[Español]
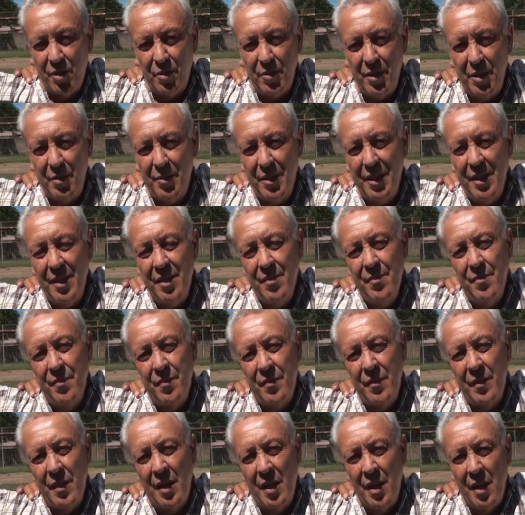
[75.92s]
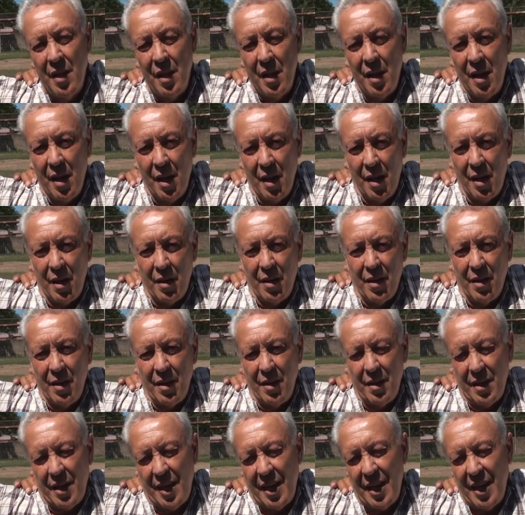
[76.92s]
no vive,
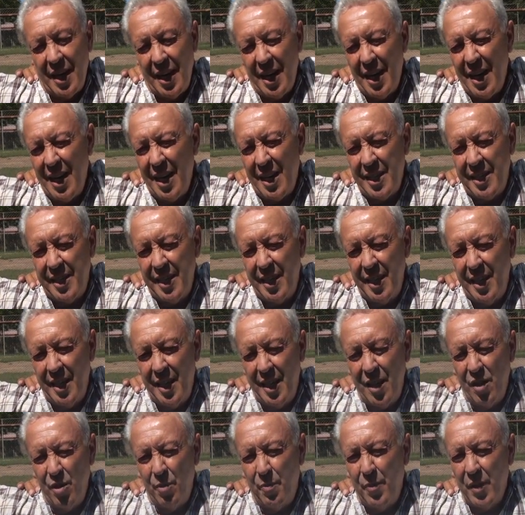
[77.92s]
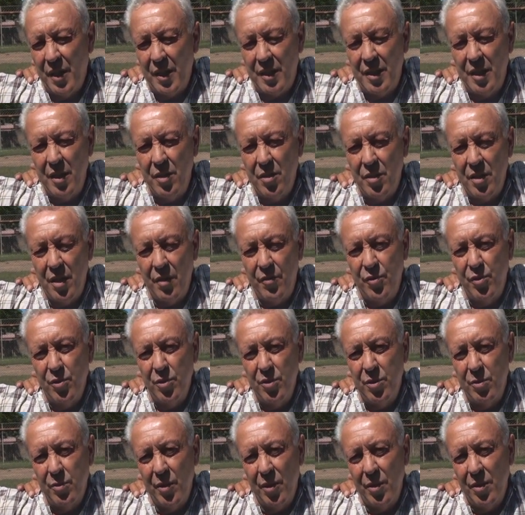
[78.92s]
General Lacera, los partidos de
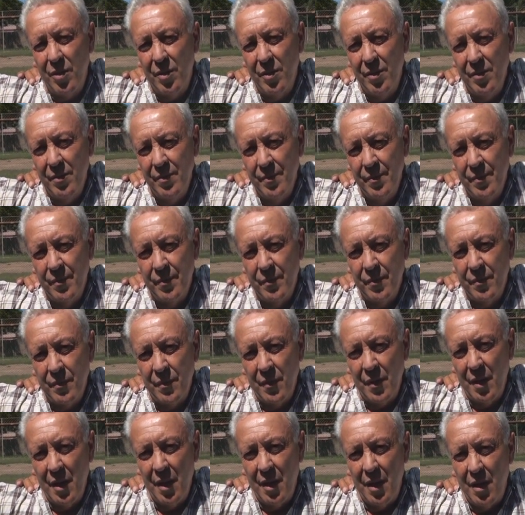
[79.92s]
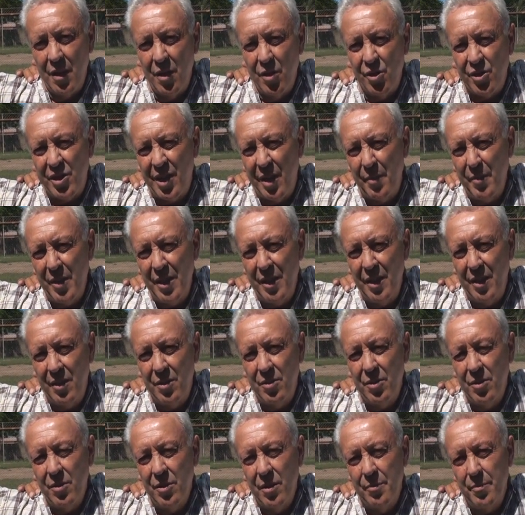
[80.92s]
fútbol, los
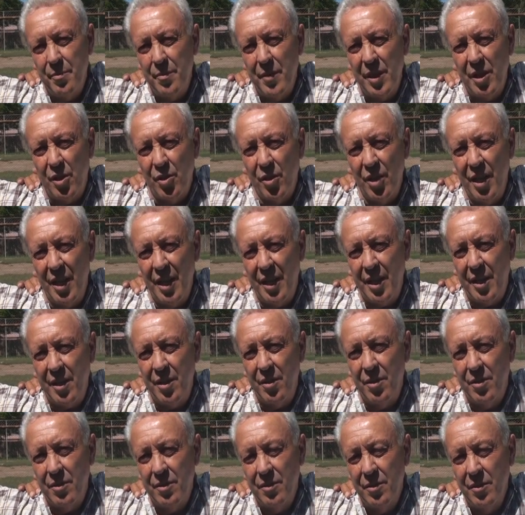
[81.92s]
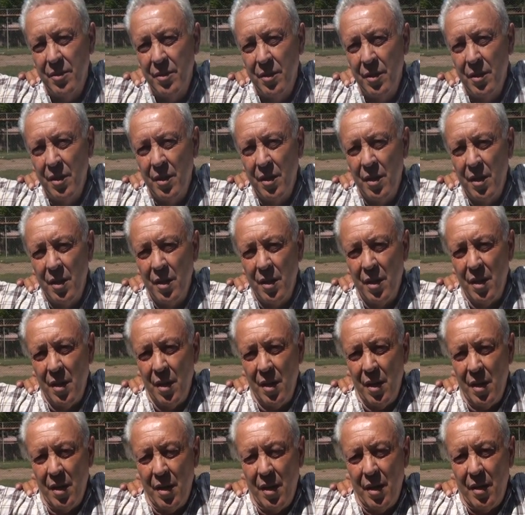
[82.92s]
amigos, mi colegio,
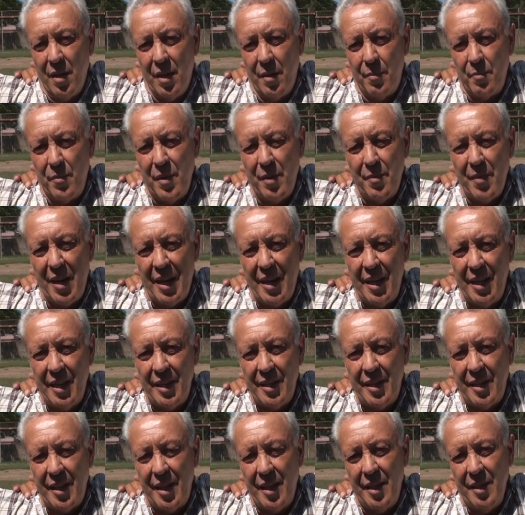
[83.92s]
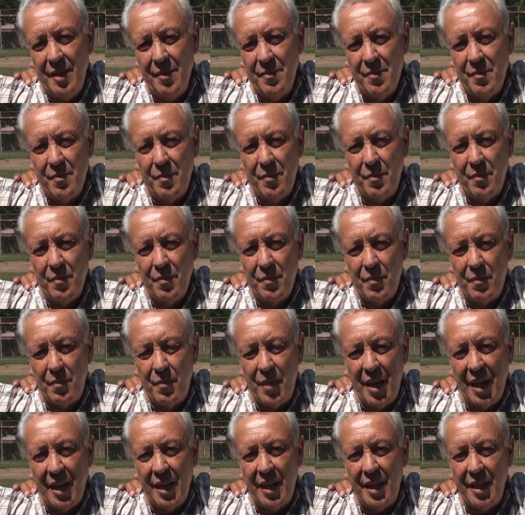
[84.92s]
mi maestra,
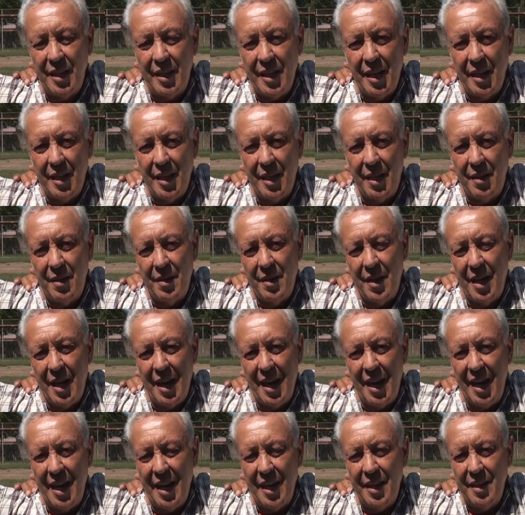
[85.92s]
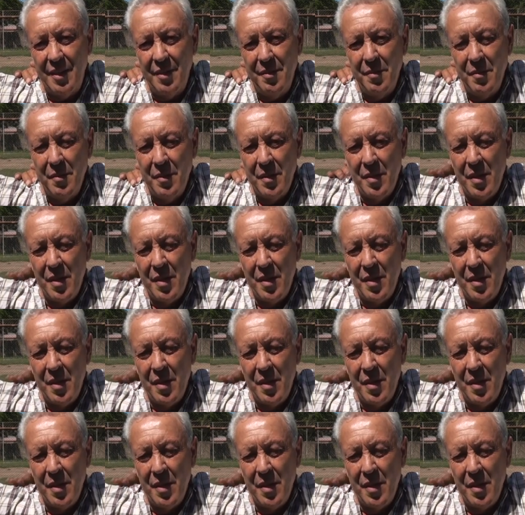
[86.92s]
Blanquita Alan,